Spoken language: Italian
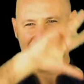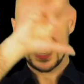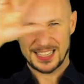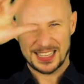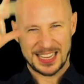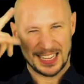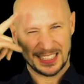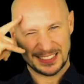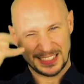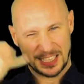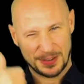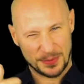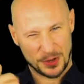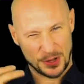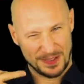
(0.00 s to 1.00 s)
Tutto
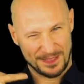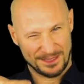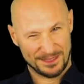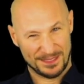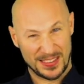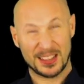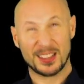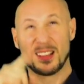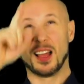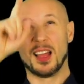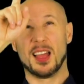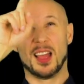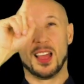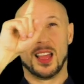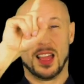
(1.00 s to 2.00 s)
attorno altri episodi
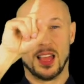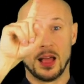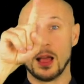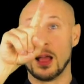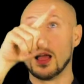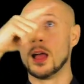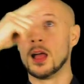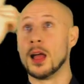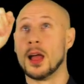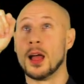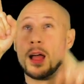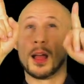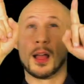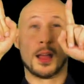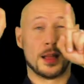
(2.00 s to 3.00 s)
della vita del re
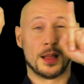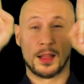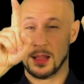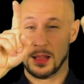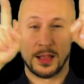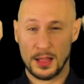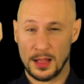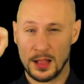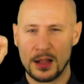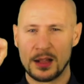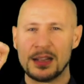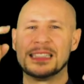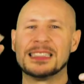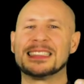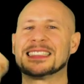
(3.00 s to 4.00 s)
e quattro figure
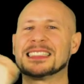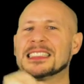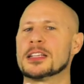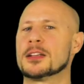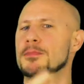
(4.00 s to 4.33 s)
allegoriche